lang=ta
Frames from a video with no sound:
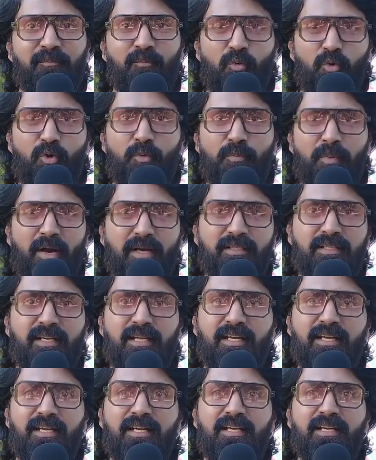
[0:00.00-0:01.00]
மூணு
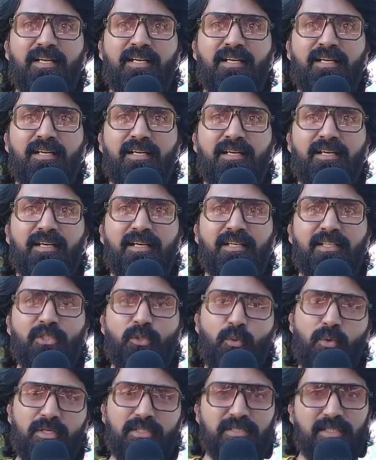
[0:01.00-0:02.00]
பாட்டில்
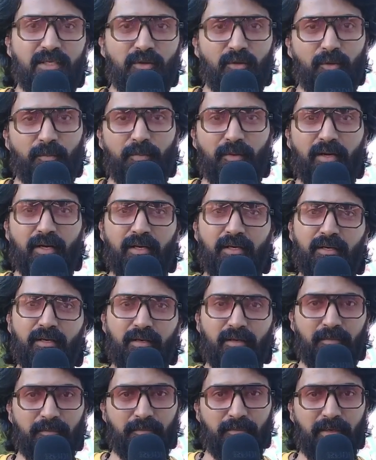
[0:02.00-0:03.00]
யுவன் சார் ஒரு பாடல்
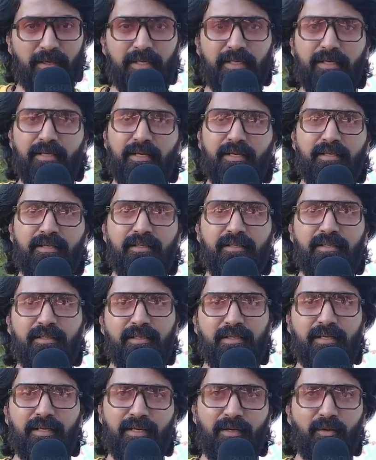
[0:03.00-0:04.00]
பாடியிருக்காரு
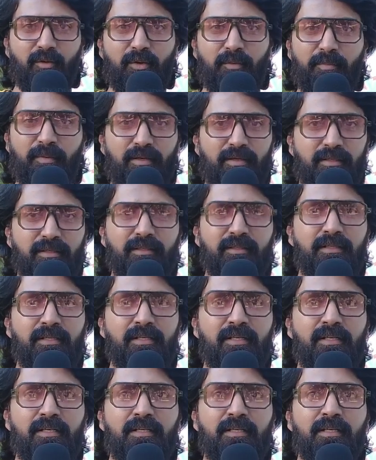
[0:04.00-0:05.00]
என்னோடய பாட்டு
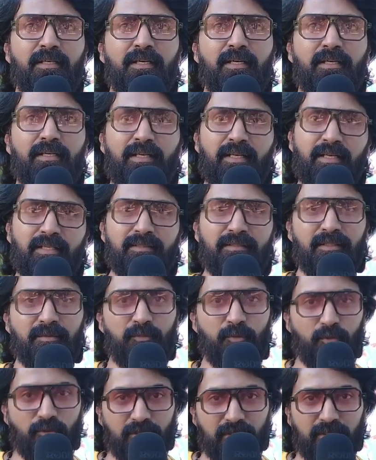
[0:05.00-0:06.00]
இளையராஜா சார்
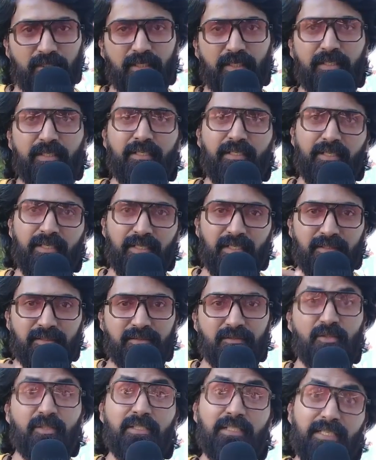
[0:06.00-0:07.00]
மியூசிக்கில் இளையராஜா
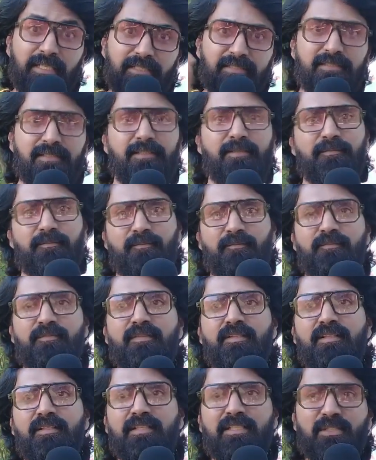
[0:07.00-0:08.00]
சார் லிரிக்ஸில்
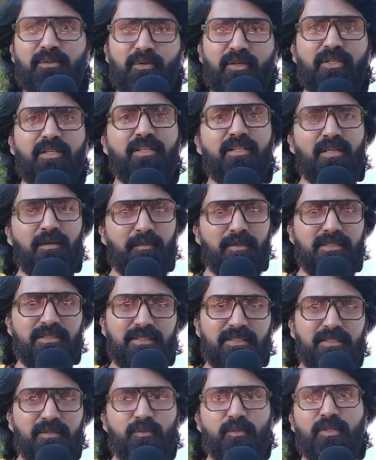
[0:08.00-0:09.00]
இது வரைக்கும் இது
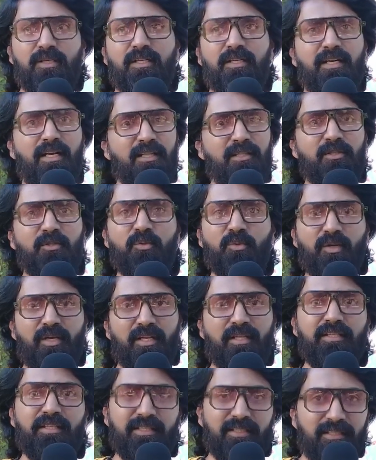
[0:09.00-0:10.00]
அமைஞ்சதும் இல்லை நடந்ததும்
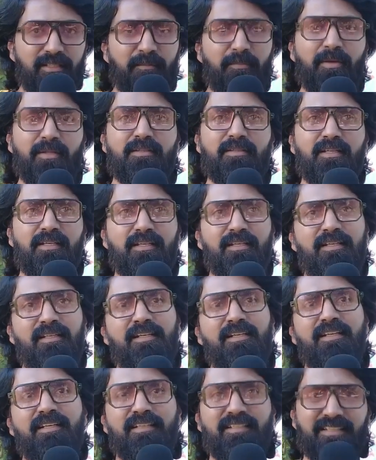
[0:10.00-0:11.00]
கிடையாது இந்த படத்தில்
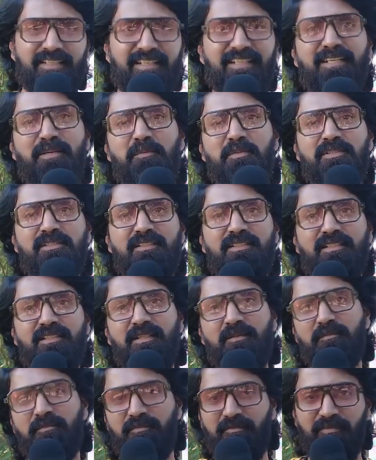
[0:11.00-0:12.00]
எனக்கு அமைஞ்சிருக்கு
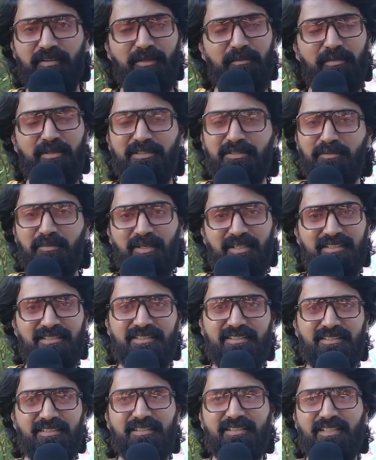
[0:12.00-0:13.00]
ஐ எம் வெரி மச்
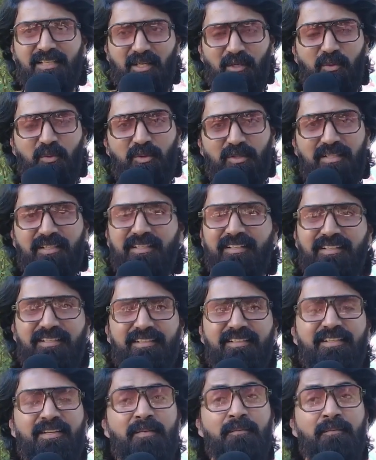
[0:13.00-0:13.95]
பிளஸ்ட் கடவுளுக்கு நன்றி